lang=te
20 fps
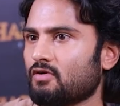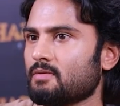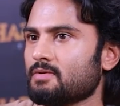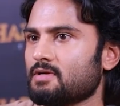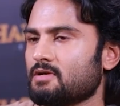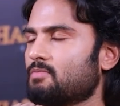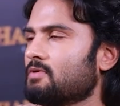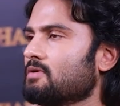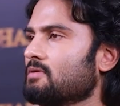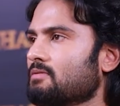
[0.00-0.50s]
ఫామ్
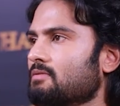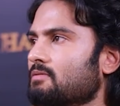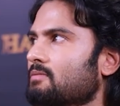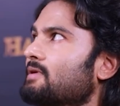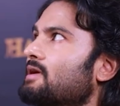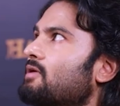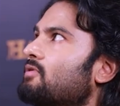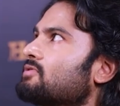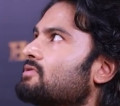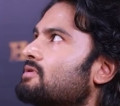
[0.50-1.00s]
ఇప్పుడు
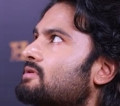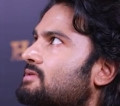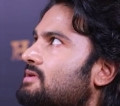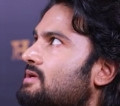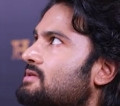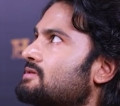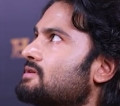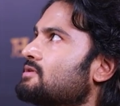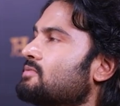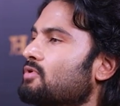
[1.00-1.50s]
ఇప్పుడు ఎవరు
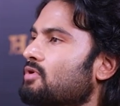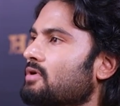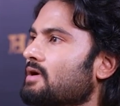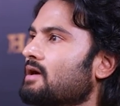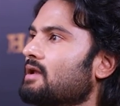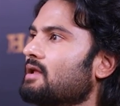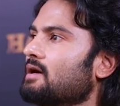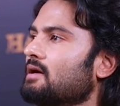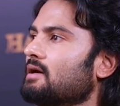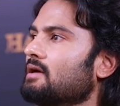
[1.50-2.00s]
దొరుకుతారు సార్ ఇప్పుడు
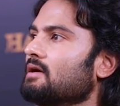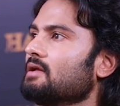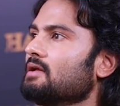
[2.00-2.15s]
ఒకవేళ